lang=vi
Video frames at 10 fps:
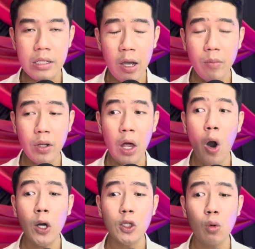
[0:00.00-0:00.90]
Giống như
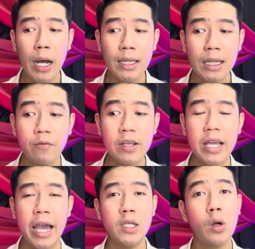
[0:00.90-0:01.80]
thôi thúc anh là phải
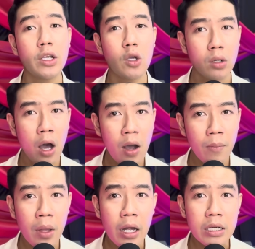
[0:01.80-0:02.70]
nhảy xuống cái chỗ đó,
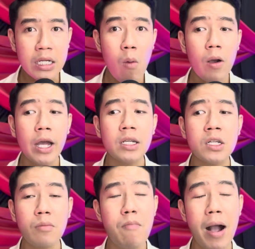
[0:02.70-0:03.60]
trong khi
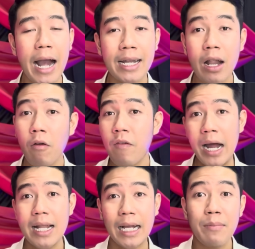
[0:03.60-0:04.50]
trước mặt anh đâu
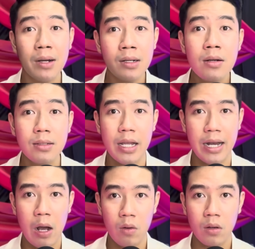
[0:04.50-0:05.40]
phải là cái mương nước như vậy
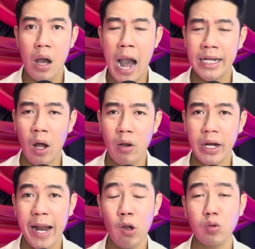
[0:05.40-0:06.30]
đâu. Anh nói
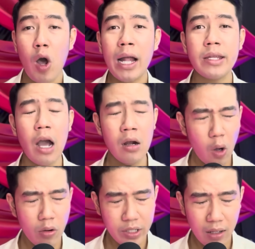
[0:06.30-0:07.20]
nghe lúc đó anh vẫn
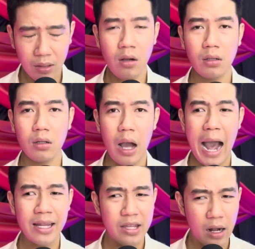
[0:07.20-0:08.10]
còn nhận thức,
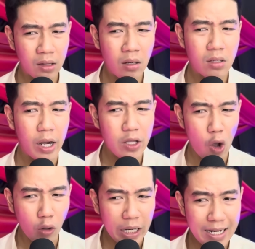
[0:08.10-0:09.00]
anh nhận thức được cái
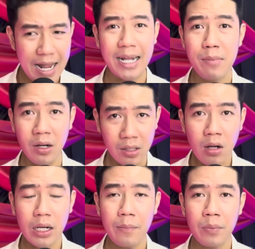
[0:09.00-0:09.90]
chỗ này là cái mương
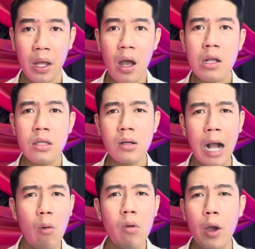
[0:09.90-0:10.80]
nước đó, nhưng
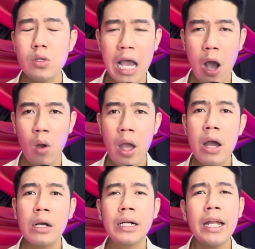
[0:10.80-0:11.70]
không hiểu sao
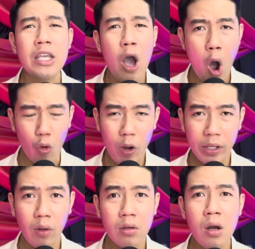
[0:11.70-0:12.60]
cái giò của
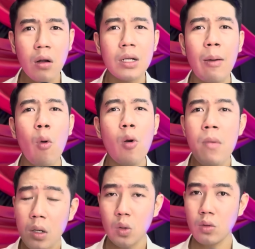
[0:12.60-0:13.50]
anh nó rất là muốn
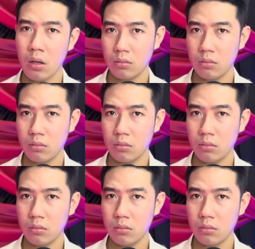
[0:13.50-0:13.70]
bước xuống đó.